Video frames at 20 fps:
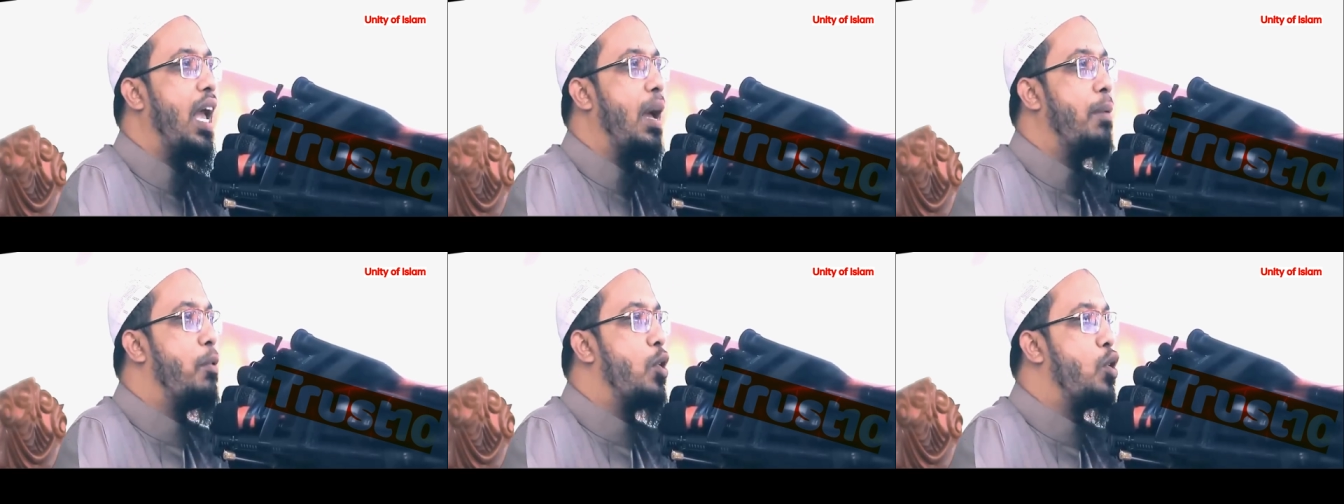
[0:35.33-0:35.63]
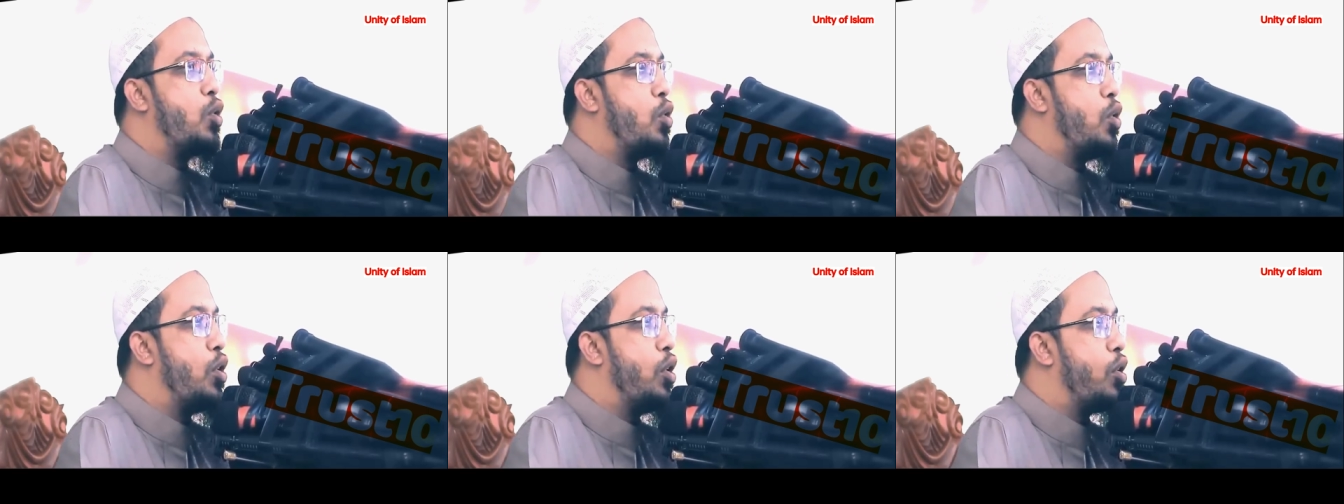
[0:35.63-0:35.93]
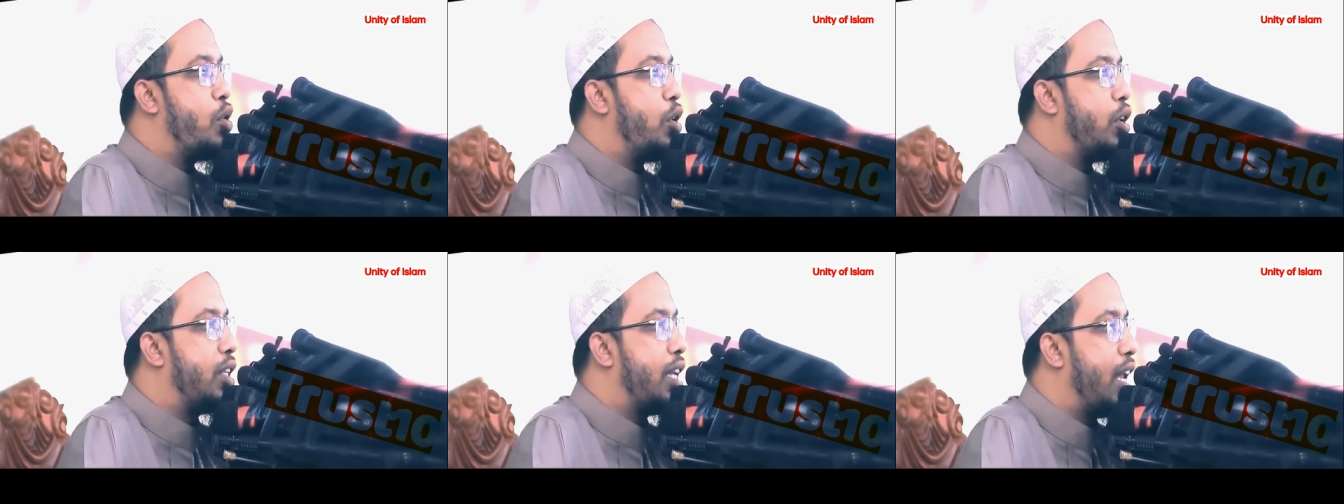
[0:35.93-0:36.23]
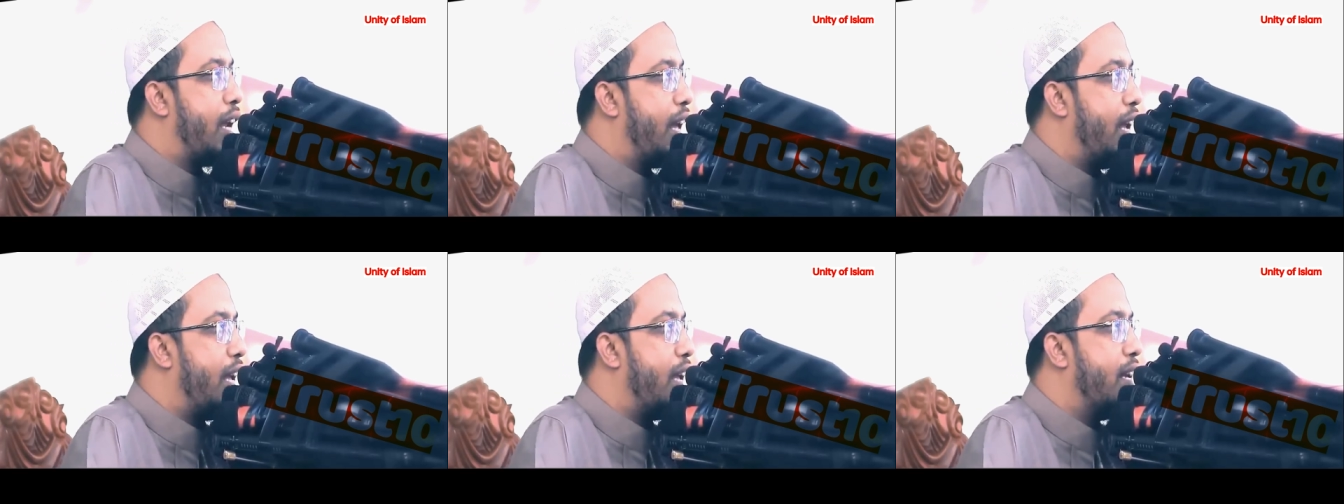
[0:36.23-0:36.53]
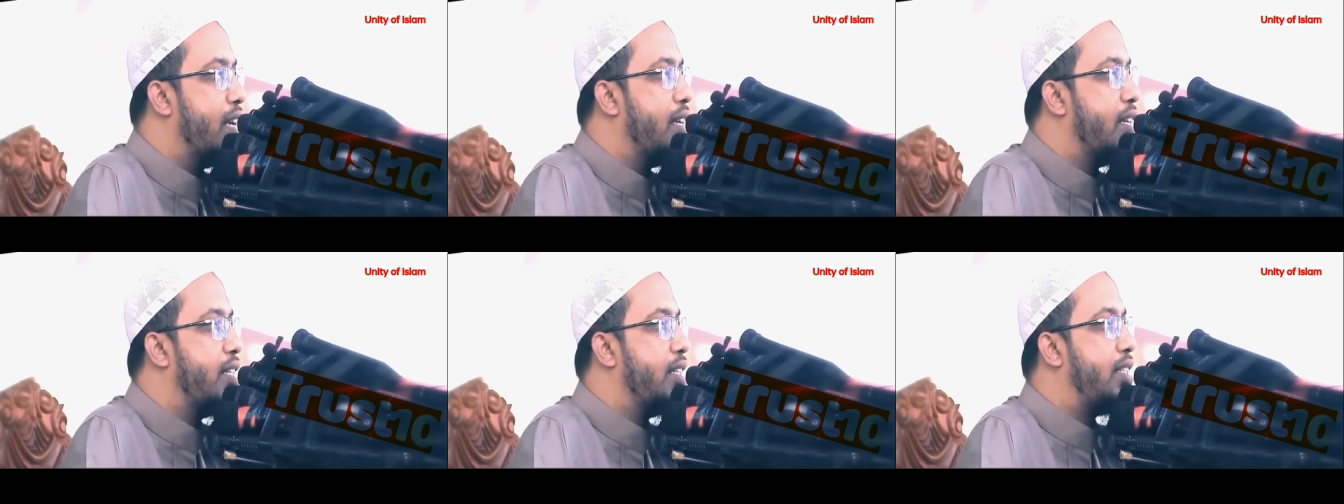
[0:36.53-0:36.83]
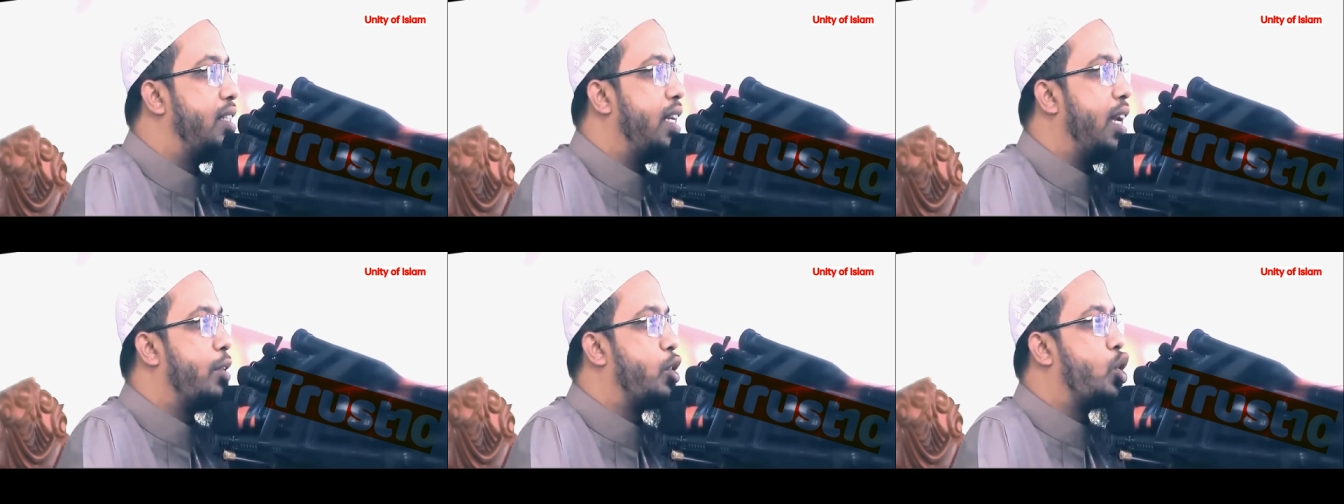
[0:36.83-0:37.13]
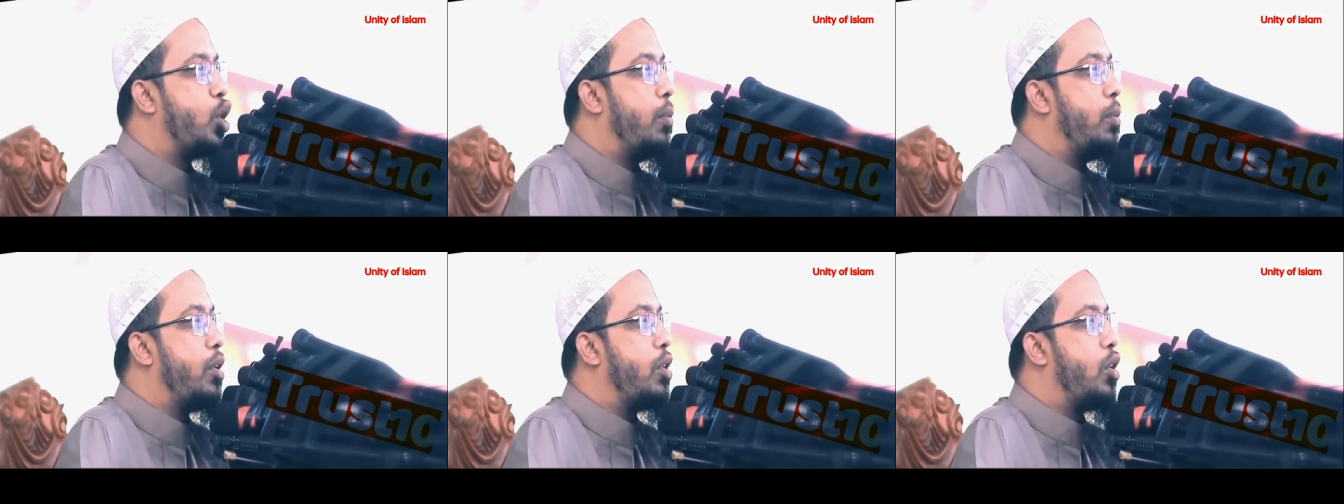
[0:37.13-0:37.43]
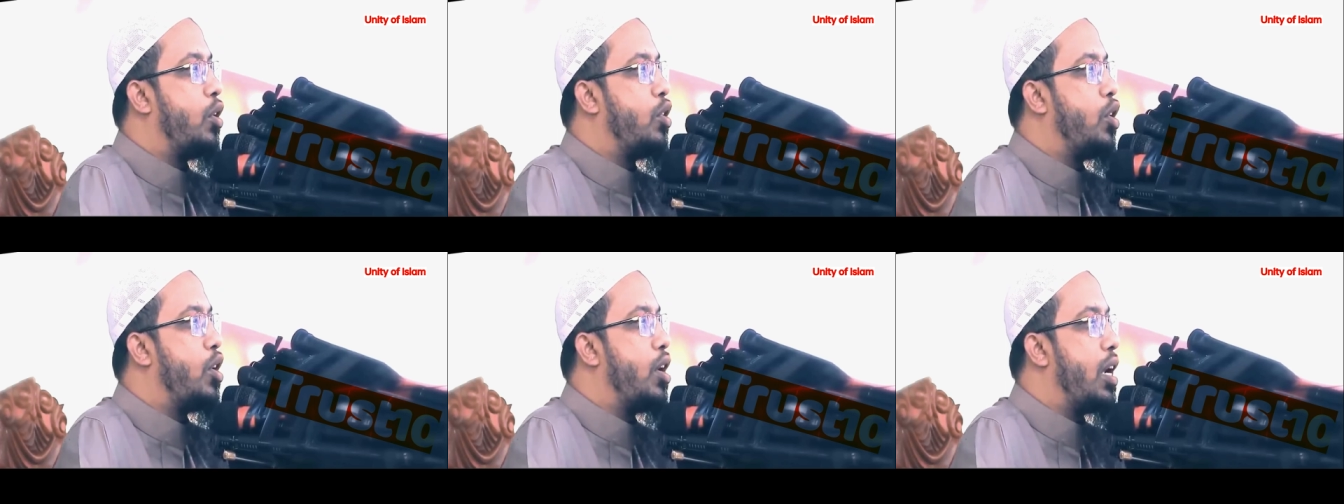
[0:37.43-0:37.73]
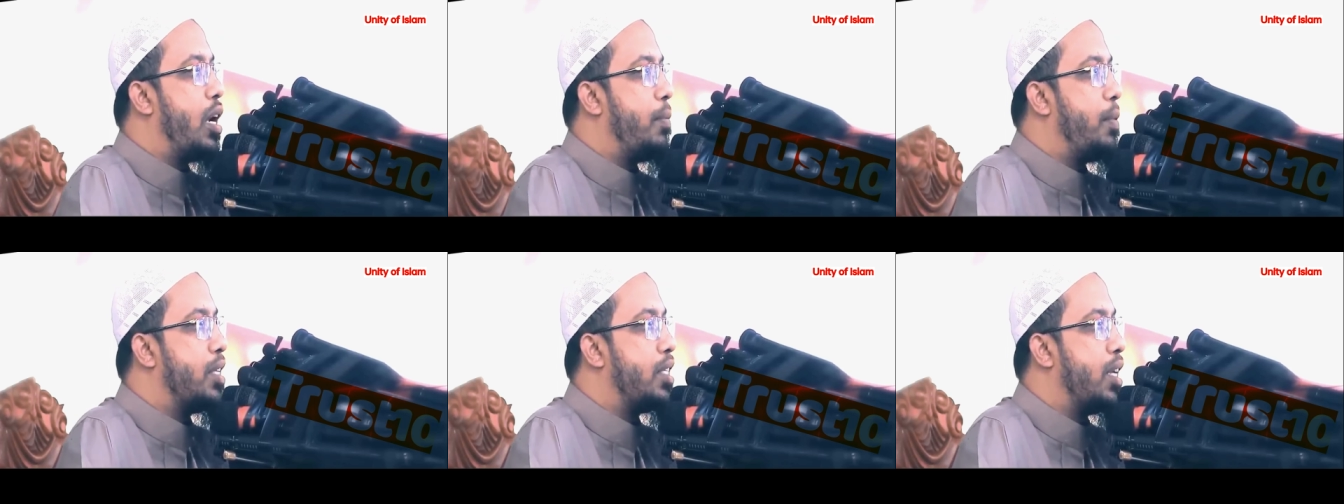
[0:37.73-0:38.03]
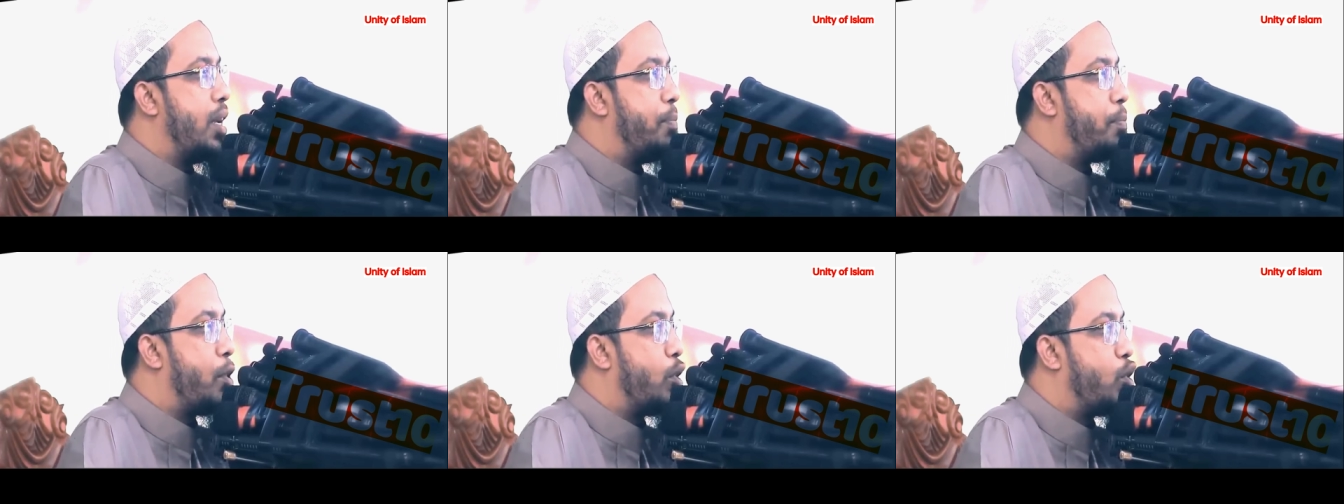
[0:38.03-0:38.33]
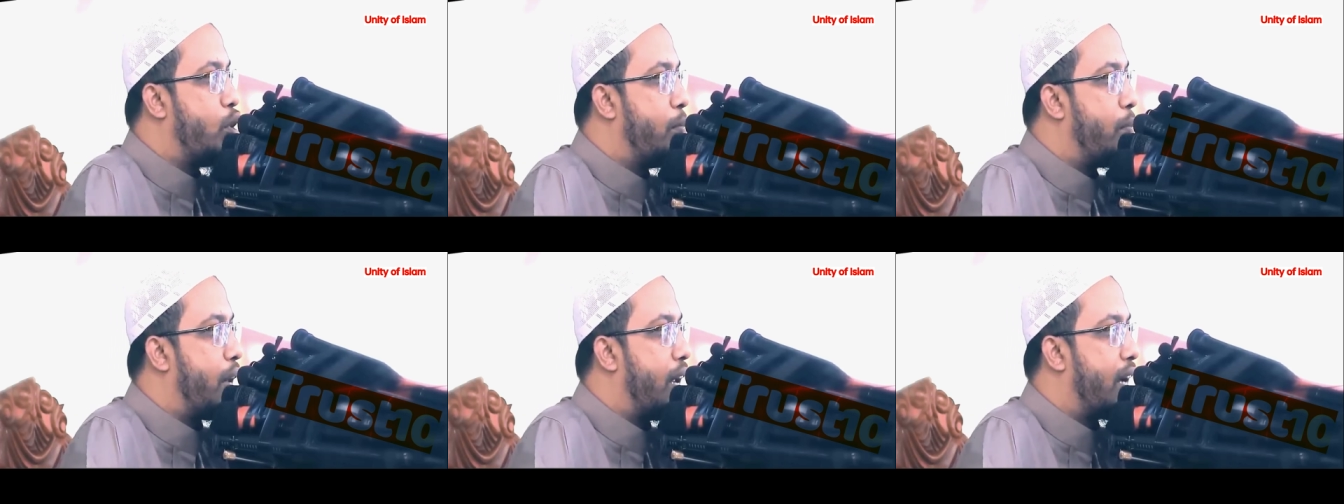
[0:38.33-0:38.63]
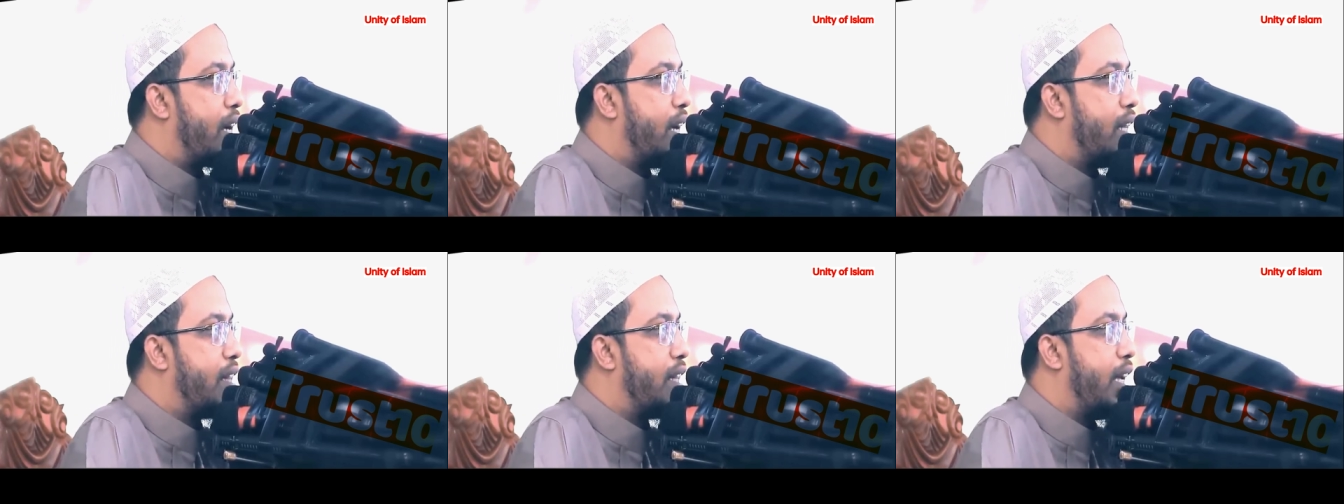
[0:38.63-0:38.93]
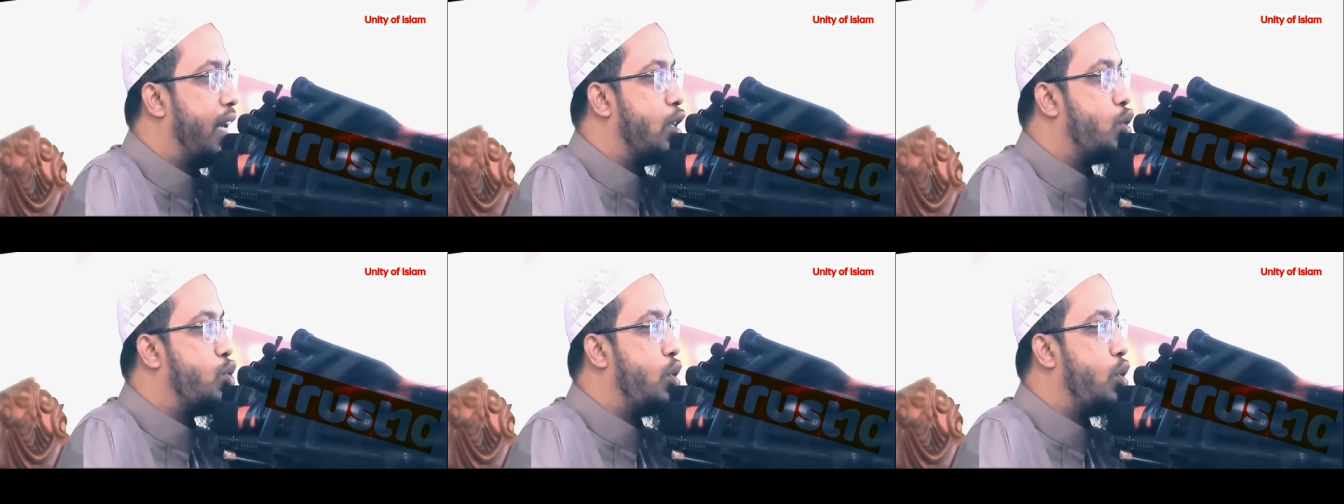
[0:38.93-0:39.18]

এমন কোনো কথা নাই যে সবে কদরের নামাজে প্রথম রাখাতে